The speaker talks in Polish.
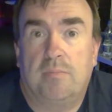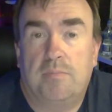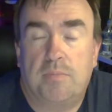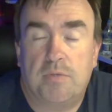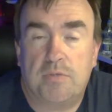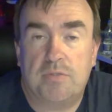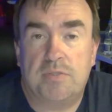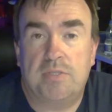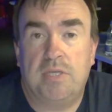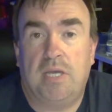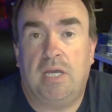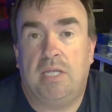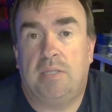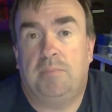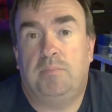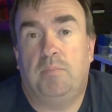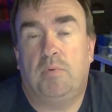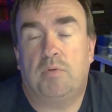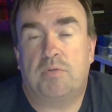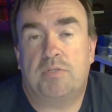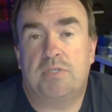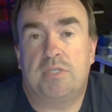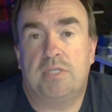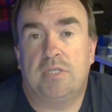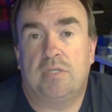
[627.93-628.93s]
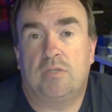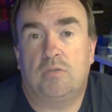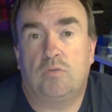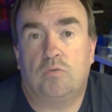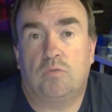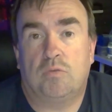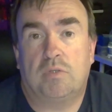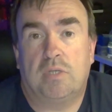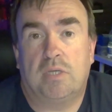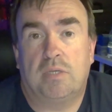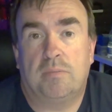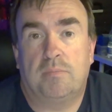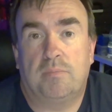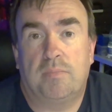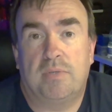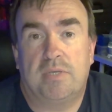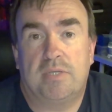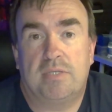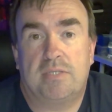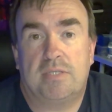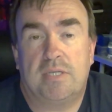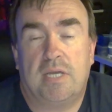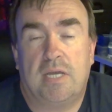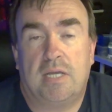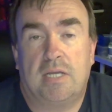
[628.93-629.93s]
prosty unboxing tutaj
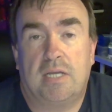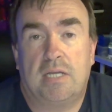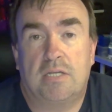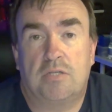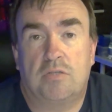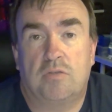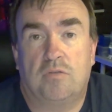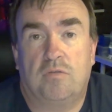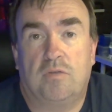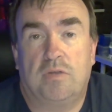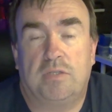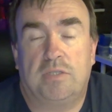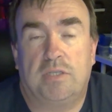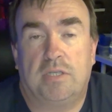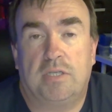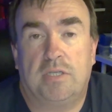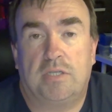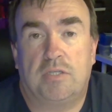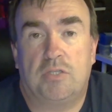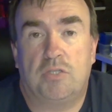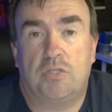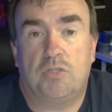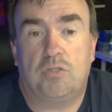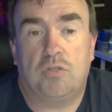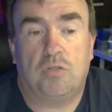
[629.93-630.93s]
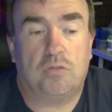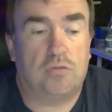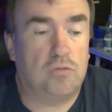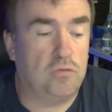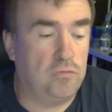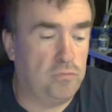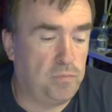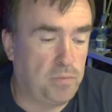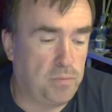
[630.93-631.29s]
bez angażowania jakichś środków,